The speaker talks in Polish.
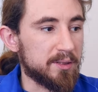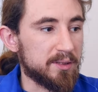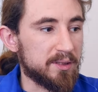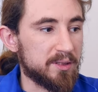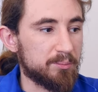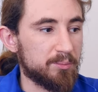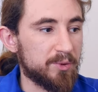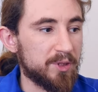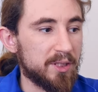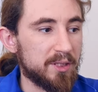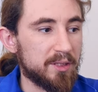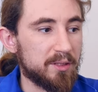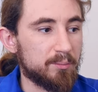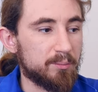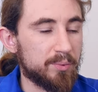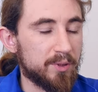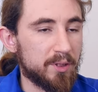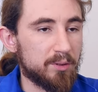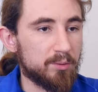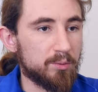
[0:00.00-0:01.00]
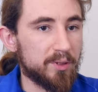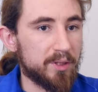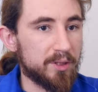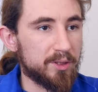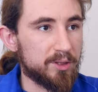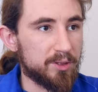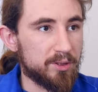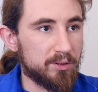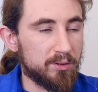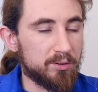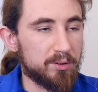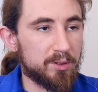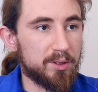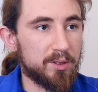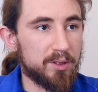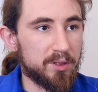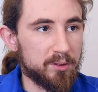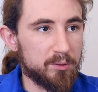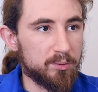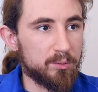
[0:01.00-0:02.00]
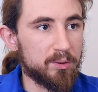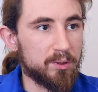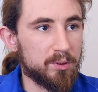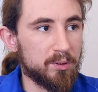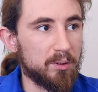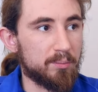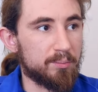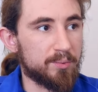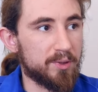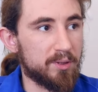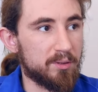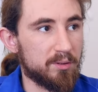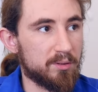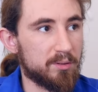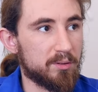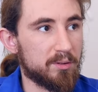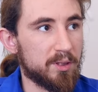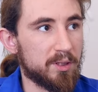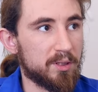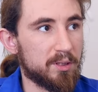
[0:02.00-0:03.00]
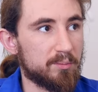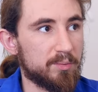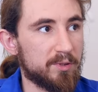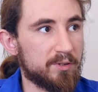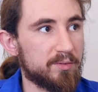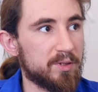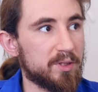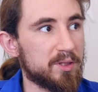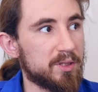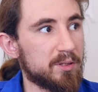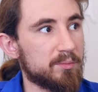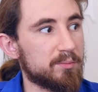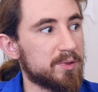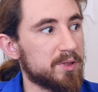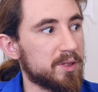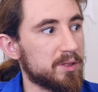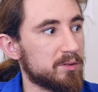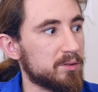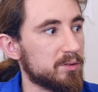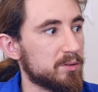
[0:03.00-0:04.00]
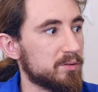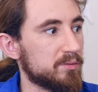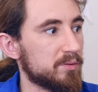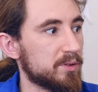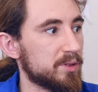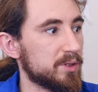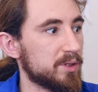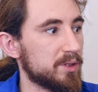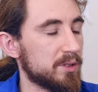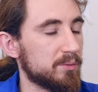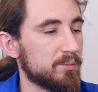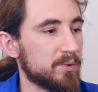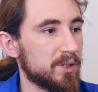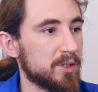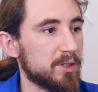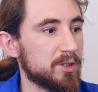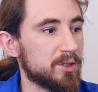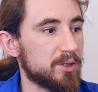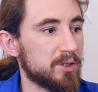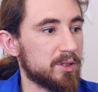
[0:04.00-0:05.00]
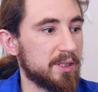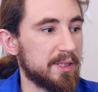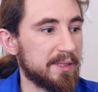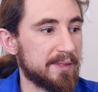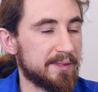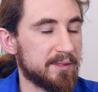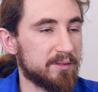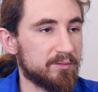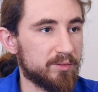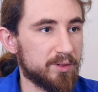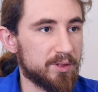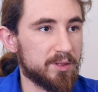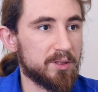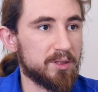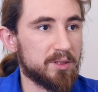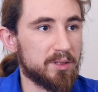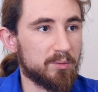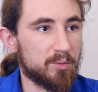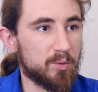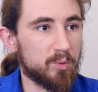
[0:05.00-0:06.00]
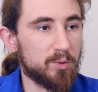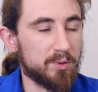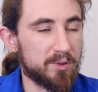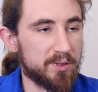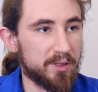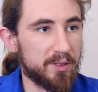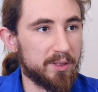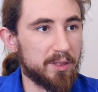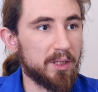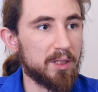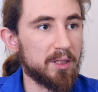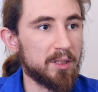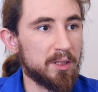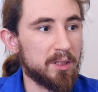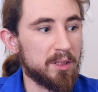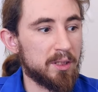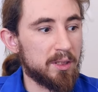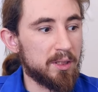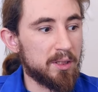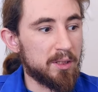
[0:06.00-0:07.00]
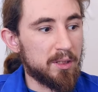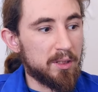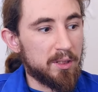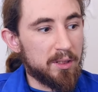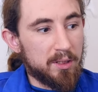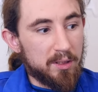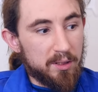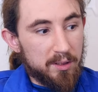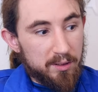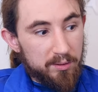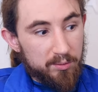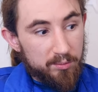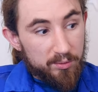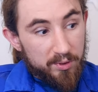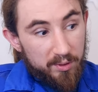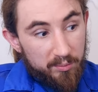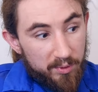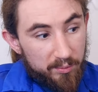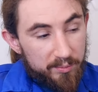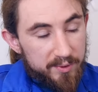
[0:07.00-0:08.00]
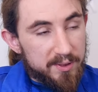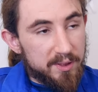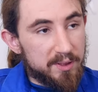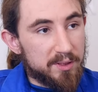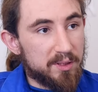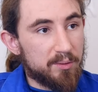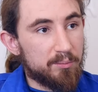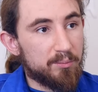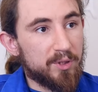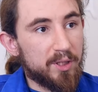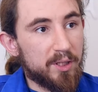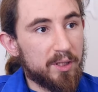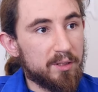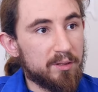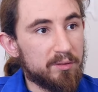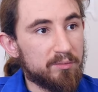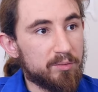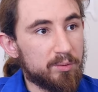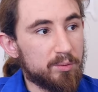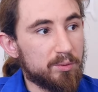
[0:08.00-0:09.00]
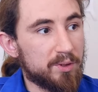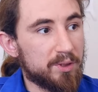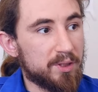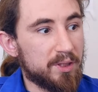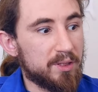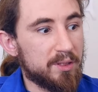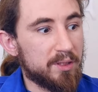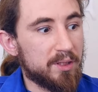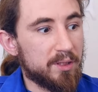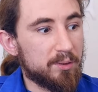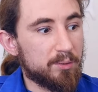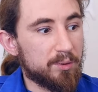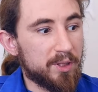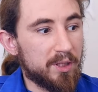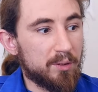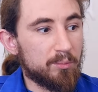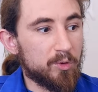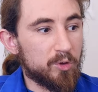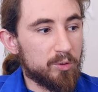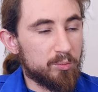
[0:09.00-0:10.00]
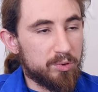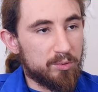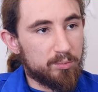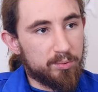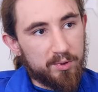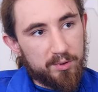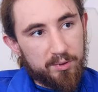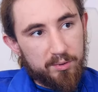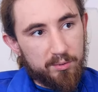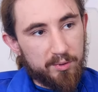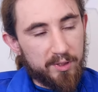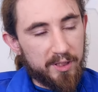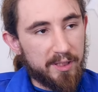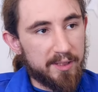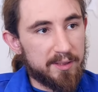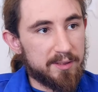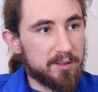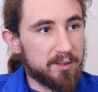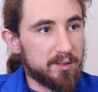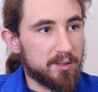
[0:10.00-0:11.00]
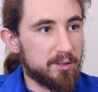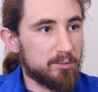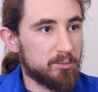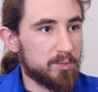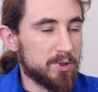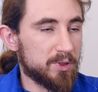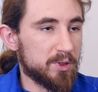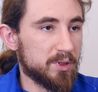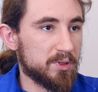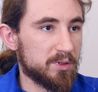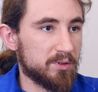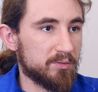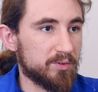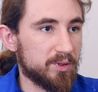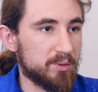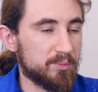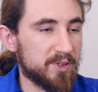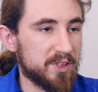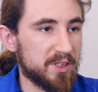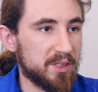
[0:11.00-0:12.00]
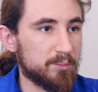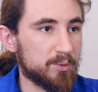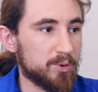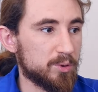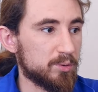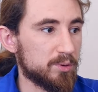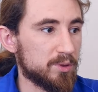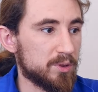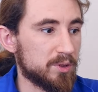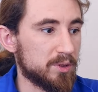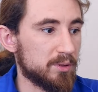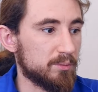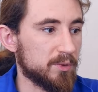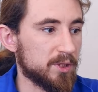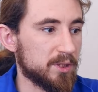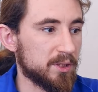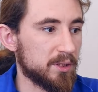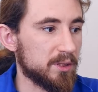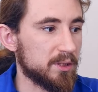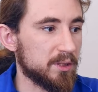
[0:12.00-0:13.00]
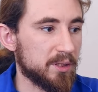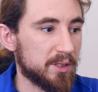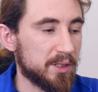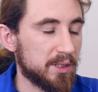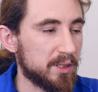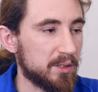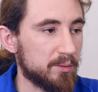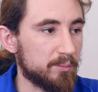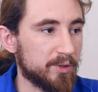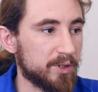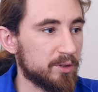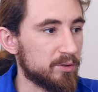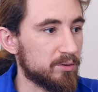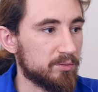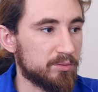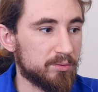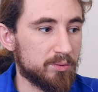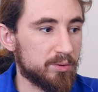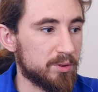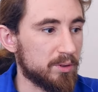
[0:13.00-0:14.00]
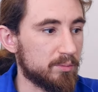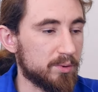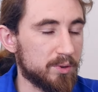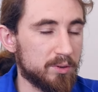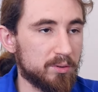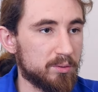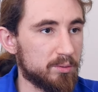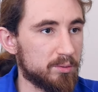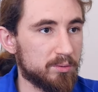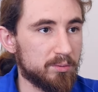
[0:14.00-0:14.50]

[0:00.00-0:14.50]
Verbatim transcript: zbija temperaturę gdzieś do 30 stopni, no to tak naprawdę trzeba by zastosować gdzieś tam jakiś aktywny system chłodzenia, Tutaj mamy system bierny, w który nie ingerujemy, on po prostu jest, nie ma się co w nim zepsuć, nie ma żadnych elementów, które będą